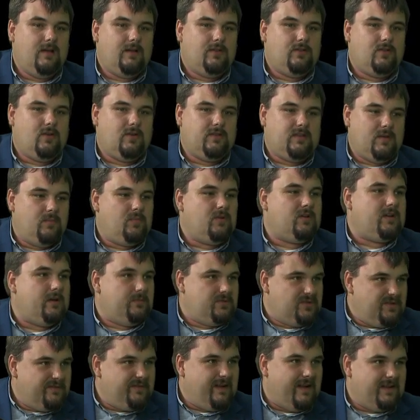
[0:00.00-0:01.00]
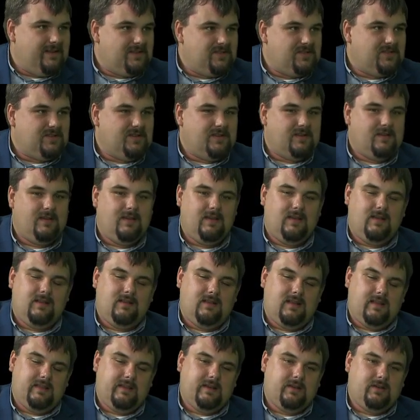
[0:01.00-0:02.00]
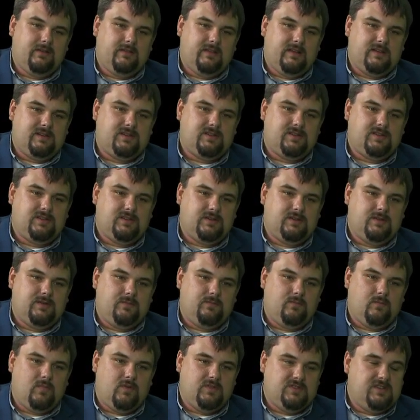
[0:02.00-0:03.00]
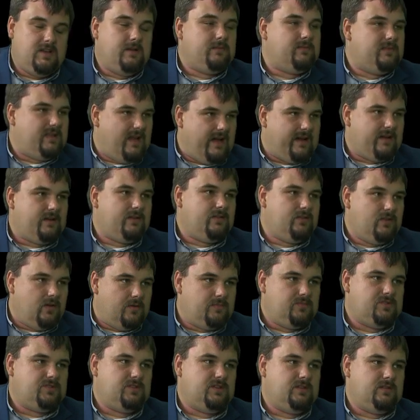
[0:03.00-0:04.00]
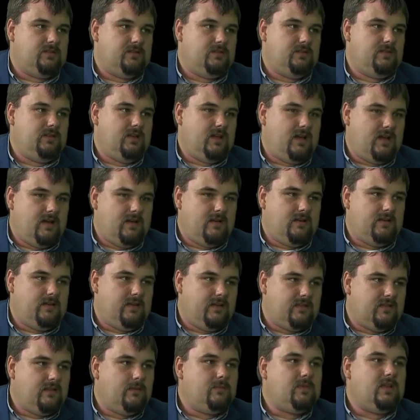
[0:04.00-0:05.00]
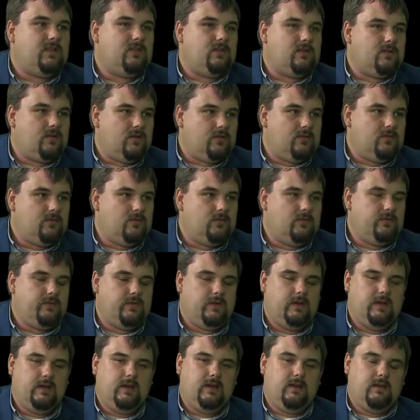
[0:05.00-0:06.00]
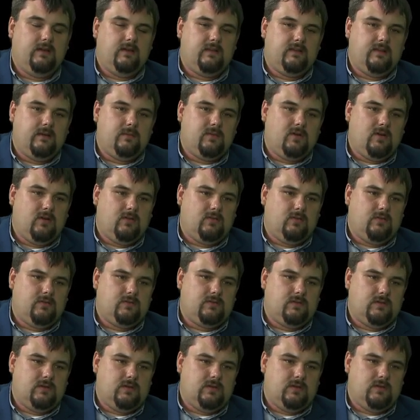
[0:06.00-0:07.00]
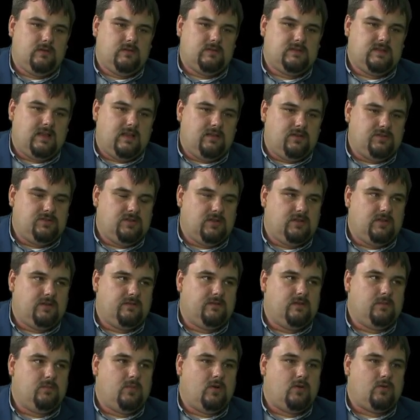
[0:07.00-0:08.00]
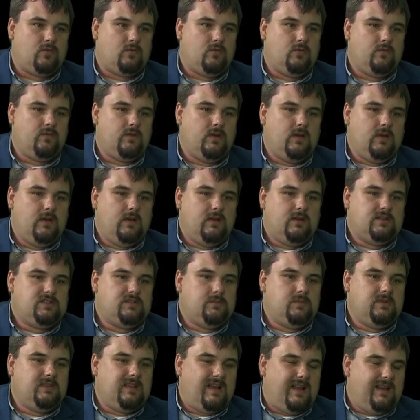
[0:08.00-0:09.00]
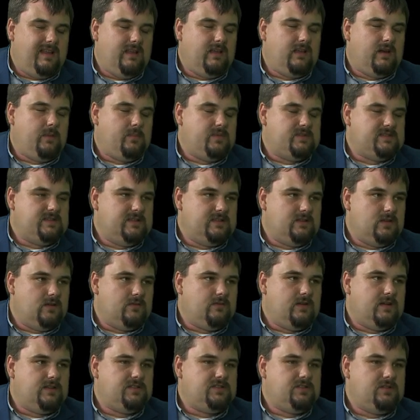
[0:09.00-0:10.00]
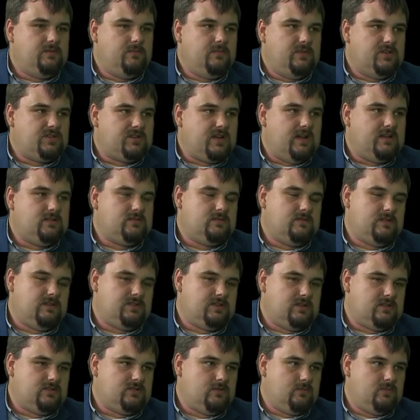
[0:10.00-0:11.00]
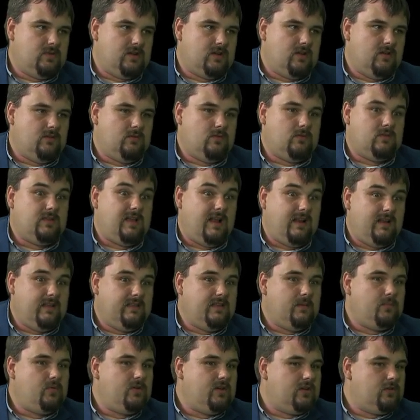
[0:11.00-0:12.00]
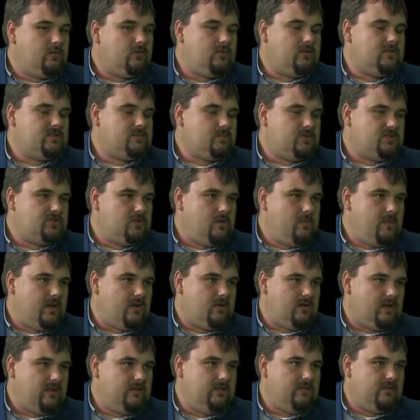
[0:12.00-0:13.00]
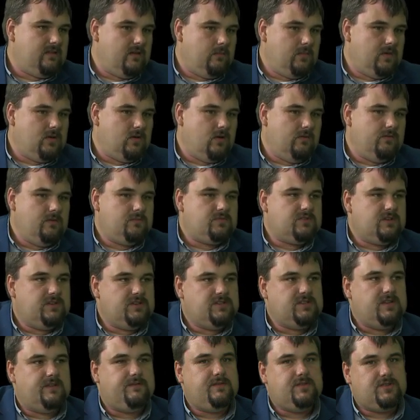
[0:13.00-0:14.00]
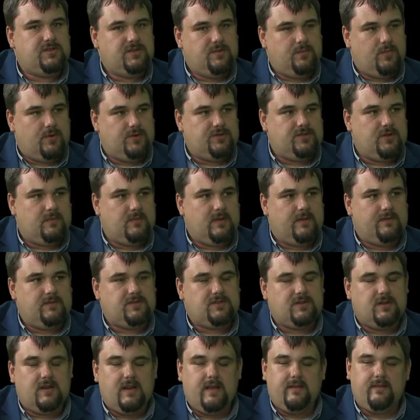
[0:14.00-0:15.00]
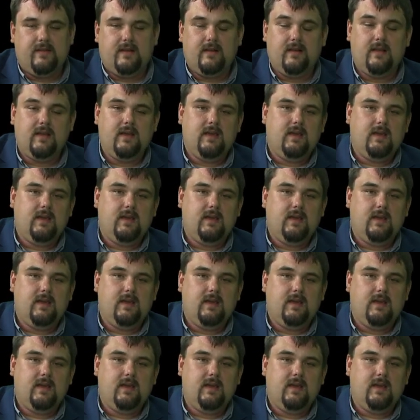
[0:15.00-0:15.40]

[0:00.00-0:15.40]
to o ten program się walczy. Dlatego też e, powiedziałem tak, dobrze, ja jestem na to gotów, jestem gotów e, stanąć do tych wyborów, żeby dalej reprezentować mieszkańców naszego subregionu. Dalej te projekty, które rozpocząłem jako radny sejmikowy, przenieść na wyższy poziom, na wyższy level,